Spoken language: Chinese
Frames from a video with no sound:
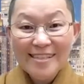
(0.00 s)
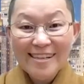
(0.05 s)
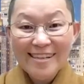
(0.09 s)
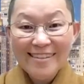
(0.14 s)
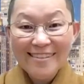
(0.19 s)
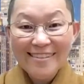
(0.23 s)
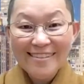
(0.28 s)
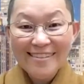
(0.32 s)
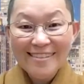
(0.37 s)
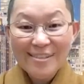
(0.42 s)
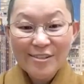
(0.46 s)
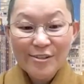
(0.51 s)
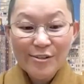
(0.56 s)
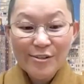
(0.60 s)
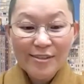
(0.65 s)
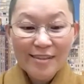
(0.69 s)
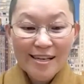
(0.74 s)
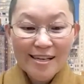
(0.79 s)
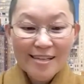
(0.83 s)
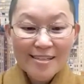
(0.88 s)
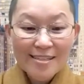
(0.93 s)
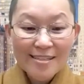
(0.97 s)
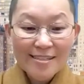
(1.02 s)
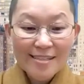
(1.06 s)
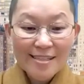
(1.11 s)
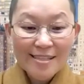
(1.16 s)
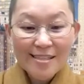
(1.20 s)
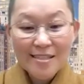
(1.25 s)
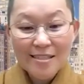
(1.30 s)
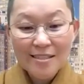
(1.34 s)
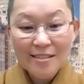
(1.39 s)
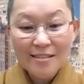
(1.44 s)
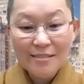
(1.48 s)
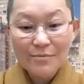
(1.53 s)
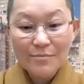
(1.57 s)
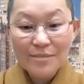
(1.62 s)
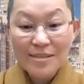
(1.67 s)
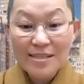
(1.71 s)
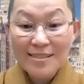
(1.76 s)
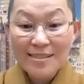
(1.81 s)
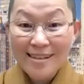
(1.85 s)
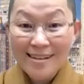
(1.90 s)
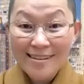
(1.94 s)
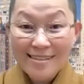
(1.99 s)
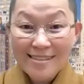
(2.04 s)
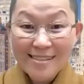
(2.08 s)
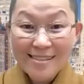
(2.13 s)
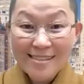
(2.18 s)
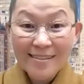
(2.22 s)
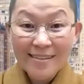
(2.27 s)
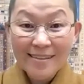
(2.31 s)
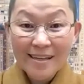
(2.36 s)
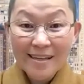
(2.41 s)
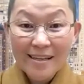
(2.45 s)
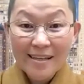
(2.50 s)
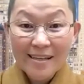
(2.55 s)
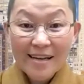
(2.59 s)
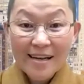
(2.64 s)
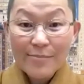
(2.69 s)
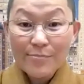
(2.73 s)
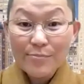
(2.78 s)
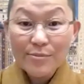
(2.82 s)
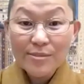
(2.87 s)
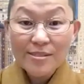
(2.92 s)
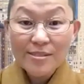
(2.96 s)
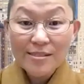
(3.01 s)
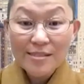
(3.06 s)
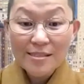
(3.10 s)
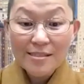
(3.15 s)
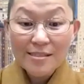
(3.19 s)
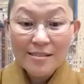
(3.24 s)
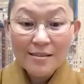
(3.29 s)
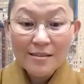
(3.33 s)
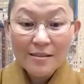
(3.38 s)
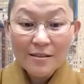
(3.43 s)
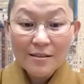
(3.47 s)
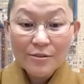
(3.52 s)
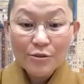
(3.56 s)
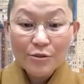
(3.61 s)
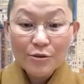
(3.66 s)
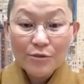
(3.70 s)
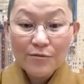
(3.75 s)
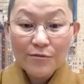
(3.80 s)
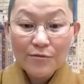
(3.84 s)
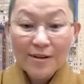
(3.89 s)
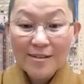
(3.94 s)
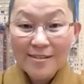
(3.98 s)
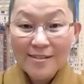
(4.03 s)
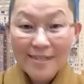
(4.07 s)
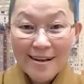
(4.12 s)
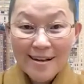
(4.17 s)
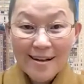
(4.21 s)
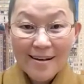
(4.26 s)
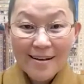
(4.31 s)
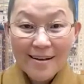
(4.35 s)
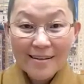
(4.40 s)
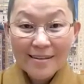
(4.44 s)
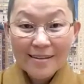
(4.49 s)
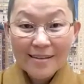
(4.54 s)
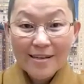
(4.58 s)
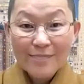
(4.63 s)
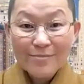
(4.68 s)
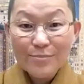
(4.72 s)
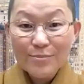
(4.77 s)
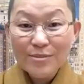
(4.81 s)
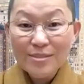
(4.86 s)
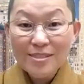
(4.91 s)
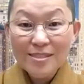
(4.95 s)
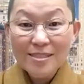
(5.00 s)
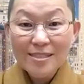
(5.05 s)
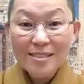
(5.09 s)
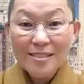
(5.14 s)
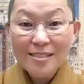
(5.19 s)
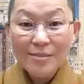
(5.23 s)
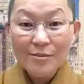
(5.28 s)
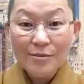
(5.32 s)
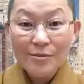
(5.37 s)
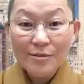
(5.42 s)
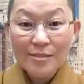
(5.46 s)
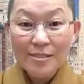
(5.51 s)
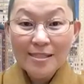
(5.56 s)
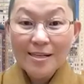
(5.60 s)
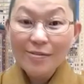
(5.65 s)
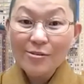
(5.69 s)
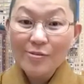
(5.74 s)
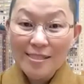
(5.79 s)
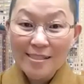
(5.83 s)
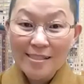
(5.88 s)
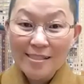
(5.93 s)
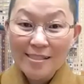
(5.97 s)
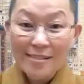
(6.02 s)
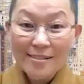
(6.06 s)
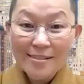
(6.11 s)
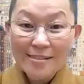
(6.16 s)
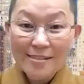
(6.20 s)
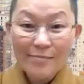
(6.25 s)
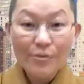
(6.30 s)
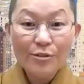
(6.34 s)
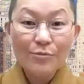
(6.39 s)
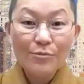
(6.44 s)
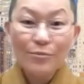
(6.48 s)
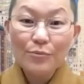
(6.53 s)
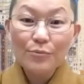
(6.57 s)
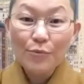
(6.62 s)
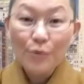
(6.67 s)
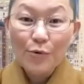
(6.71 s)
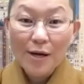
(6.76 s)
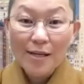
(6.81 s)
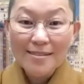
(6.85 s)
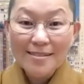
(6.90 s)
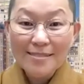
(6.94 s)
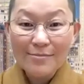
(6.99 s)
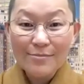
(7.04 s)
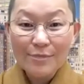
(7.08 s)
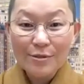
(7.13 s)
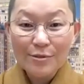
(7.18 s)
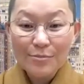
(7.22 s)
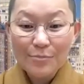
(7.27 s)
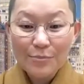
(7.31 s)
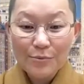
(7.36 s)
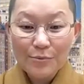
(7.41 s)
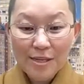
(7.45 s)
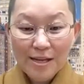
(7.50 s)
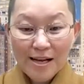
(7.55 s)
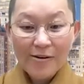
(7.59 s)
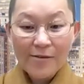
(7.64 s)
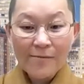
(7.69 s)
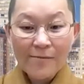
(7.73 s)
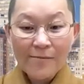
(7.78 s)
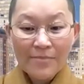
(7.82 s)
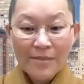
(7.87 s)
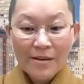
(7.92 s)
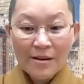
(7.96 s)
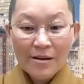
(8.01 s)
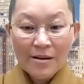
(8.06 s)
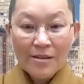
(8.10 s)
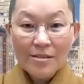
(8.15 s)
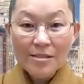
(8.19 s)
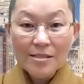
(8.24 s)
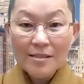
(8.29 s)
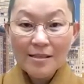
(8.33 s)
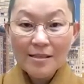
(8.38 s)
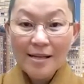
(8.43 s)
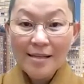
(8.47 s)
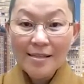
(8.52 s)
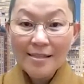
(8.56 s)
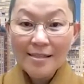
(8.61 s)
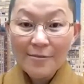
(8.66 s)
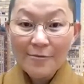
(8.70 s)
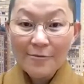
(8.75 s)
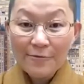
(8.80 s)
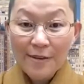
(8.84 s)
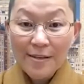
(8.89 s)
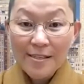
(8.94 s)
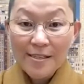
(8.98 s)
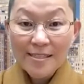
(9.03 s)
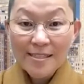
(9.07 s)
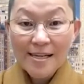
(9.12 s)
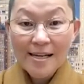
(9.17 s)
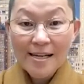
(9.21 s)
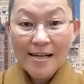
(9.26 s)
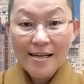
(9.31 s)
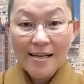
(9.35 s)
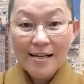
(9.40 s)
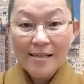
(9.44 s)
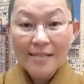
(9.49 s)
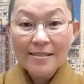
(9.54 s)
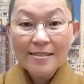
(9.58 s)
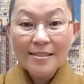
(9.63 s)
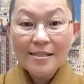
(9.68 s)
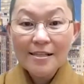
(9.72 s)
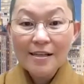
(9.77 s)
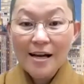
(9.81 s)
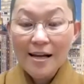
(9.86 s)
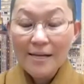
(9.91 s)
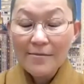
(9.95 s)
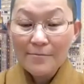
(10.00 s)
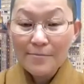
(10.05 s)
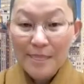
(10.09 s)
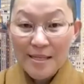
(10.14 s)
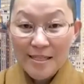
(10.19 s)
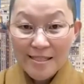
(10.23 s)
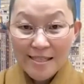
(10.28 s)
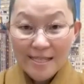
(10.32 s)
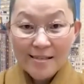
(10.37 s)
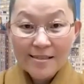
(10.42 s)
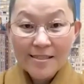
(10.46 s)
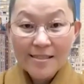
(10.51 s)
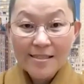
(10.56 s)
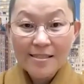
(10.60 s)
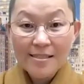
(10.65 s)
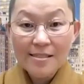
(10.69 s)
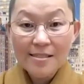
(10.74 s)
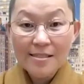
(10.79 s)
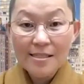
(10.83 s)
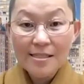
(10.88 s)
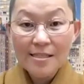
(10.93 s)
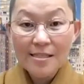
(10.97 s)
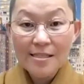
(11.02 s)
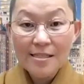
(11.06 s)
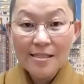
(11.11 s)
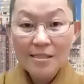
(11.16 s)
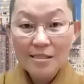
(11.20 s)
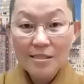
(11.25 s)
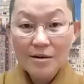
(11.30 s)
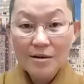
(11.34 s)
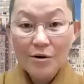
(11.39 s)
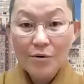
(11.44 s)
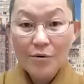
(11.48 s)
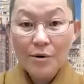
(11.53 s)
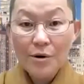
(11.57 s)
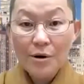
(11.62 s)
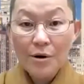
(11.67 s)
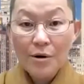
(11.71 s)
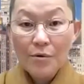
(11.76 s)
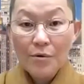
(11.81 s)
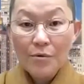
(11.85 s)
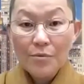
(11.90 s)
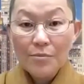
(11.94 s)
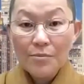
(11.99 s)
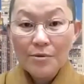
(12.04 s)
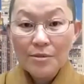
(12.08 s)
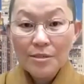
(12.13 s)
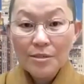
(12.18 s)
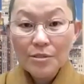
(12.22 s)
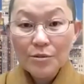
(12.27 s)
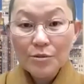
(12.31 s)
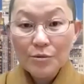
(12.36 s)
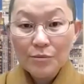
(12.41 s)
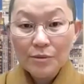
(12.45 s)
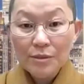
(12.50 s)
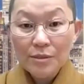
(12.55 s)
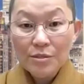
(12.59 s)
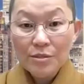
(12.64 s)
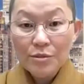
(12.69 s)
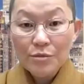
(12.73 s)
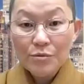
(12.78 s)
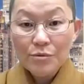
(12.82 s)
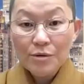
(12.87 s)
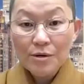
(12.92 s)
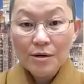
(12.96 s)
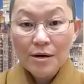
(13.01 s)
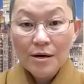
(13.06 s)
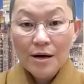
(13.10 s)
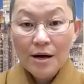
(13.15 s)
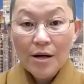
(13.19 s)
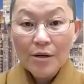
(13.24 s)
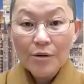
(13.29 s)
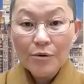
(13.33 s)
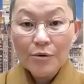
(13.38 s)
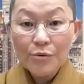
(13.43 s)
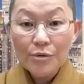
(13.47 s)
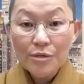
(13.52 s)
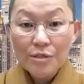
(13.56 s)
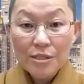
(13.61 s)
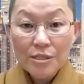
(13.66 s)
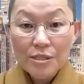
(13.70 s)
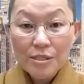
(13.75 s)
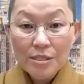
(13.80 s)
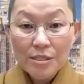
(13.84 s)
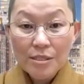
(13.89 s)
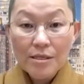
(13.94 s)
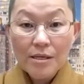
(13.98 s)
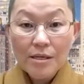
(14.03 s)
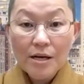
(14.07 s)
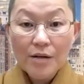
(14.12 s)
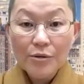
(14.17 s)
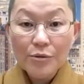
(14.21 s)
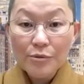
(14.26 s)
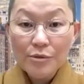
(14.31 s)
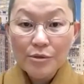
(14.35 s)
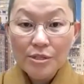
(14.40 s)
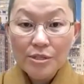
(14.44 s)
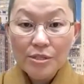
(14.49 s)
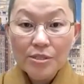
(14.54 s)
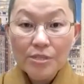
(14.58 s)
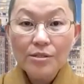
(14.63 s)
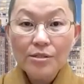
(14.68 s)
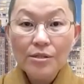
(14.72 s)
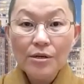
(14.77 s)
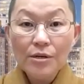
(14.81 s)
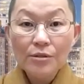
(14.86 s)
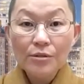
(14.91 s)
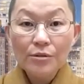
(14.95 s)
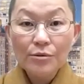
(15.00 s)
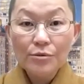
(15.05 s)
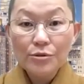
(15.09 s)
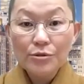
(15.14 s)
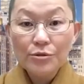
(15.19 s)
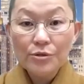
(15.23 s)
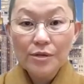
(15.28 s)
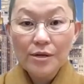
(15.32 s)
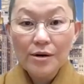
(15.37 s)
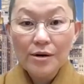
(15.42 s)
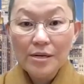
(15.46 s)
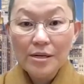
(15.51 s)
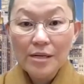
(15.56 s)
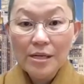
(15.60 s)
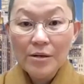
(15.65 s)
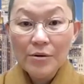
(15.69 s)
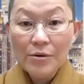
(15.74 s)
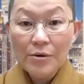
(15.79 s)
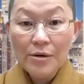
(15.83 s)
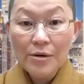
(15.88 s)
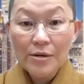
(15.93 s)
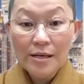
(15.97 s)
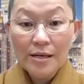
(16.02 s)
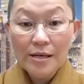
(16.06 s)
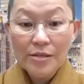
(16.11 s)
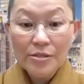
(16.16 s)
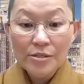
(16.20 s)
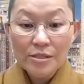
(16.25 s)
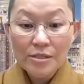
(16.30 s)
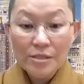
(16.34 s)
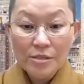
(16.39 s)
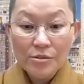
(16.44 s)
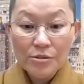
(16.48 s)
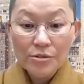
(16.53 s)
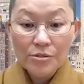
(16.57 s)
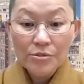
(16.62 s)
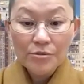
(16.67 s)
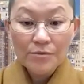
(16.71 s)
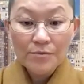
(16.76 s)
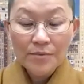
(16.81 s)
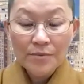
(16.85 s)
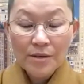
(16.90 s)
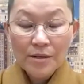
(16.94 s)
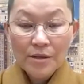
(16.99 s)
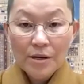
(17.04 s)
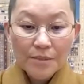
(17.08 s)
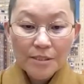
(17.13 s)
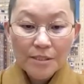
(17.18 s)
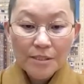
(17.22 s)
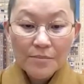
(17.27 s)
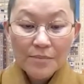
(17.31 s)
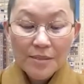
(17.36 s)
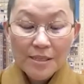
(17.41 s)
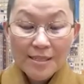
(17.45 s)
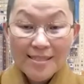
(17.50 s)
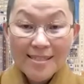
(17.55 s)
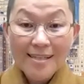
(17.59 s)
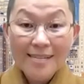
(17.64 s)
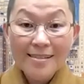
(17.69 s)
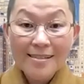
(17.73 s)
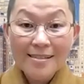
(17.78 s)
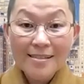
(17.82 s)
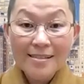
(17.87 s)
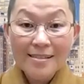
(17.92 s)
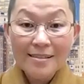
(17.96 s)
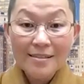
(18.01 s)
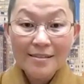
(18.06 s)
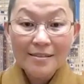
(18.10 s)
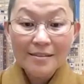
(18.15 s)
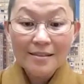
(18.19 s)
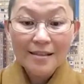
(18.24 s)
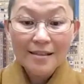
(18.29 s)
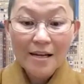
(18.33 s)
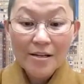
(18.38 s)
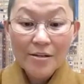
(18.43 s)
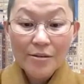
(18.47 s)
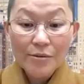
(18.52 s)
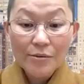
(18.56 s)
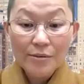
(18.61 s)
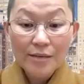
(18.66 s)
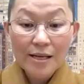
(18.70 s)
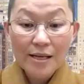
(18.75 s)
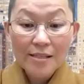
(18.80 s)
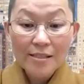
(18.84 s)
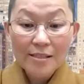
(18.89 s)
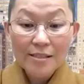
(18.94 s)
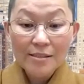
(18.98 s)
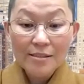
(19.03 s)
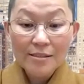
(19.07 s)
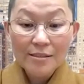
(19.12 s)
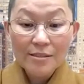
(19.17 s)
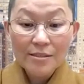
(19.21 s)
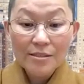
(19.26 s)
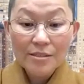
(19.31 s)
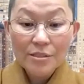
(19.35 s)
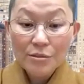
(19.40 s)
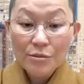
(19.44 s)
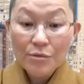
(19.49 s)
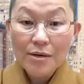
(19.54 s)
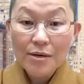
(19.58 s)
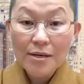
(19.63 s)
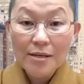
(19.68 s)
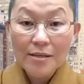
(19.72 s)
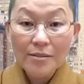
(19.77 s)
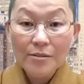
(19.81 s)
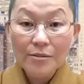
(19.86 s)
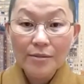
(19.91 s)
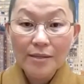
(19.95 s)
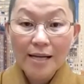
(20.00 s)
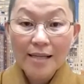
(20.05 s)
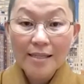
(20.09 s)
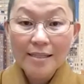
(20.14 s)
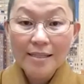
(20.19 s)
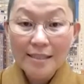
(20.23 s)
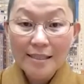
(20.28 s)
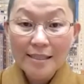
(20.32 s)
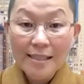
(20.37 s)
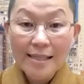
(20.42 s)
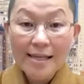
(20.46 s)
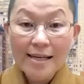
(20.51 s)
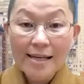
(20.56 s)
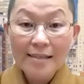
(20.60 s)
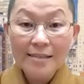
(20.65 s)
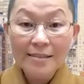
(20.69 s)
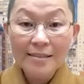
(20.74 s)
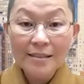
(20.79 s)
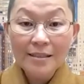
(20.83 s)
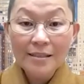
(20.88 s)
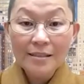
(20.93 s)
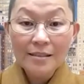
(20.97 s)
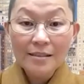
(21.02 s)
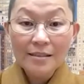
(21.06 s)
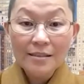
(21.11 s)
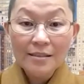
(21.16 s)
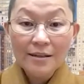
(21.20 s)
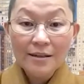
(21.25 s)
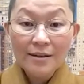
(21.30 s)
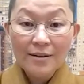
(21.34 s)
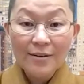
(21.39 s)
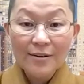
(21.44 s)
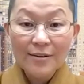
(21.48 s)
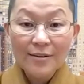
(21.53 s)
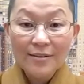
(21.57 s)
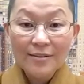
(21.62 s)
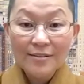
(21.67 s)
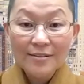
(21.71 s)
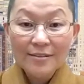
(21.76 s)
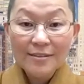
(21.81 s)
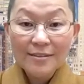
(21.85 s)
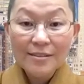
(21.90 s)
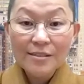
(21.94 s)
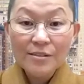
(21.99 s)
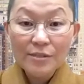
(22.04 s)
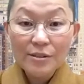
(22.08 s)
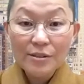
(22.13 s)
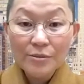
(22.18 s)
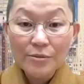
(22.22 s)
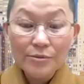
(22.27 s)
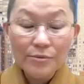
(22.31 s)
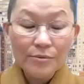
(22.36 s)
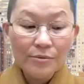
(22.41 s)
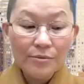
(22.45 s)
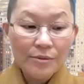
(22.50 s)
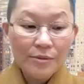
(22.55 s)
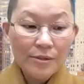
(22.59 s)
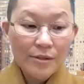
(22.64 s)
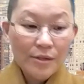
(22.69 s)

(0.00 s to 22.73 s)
享，幸运大师在讲平常心，他不只是说放下，他不是一种消极，什么都不管，什么都不要，而是他在放下，在看平常心的这个时候，我们是懂得说，很多事、很多事都需要因缘来去成就这个平常心。他有他的智慧，有他的力量，啊，这个人物。